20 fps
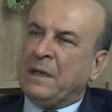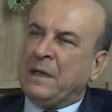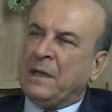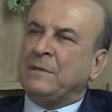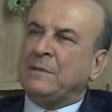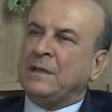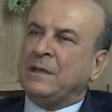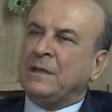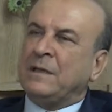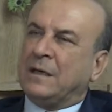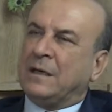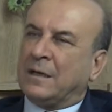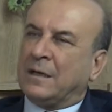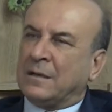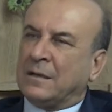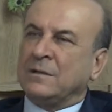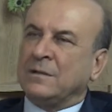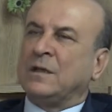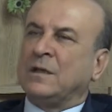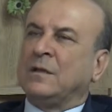Bilim dedik ki
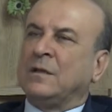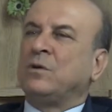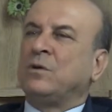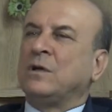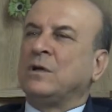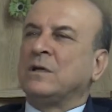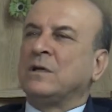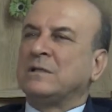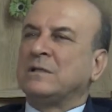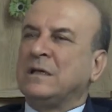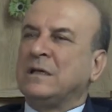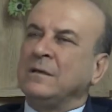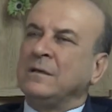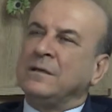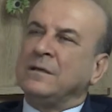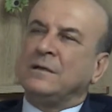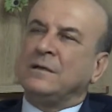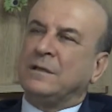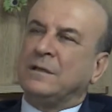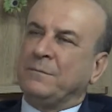arkadaşlar burası
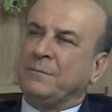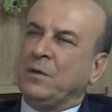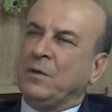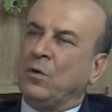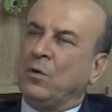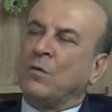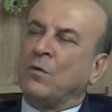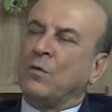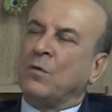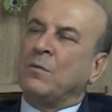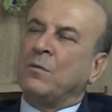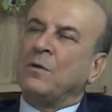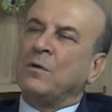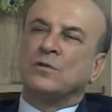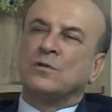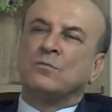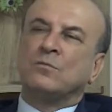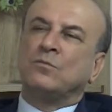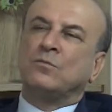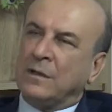dedi işte bir orman
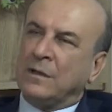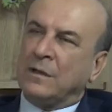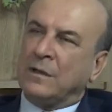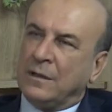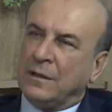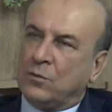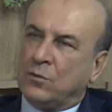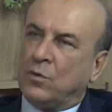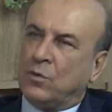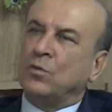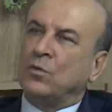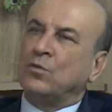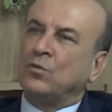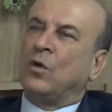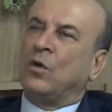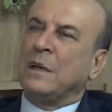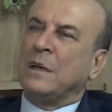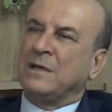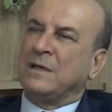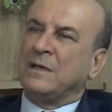olsun burada e, konut
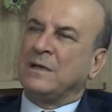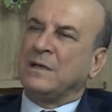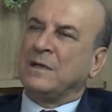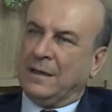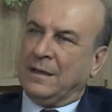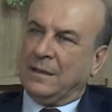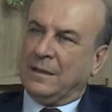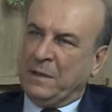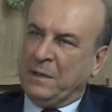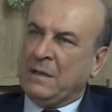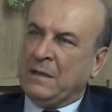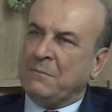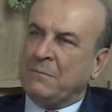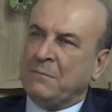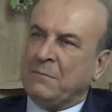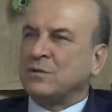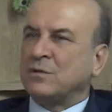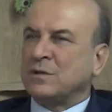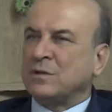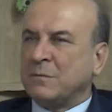olmaz dedi yerde. Yani bilim
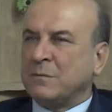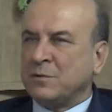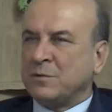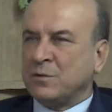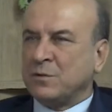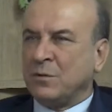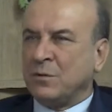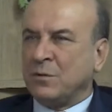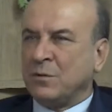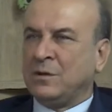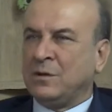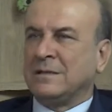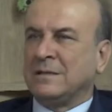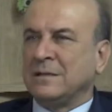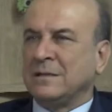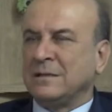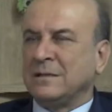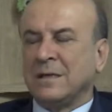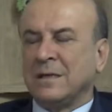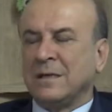ne diyorsa biz onu
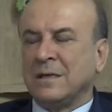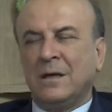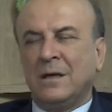dinleyeceğiz.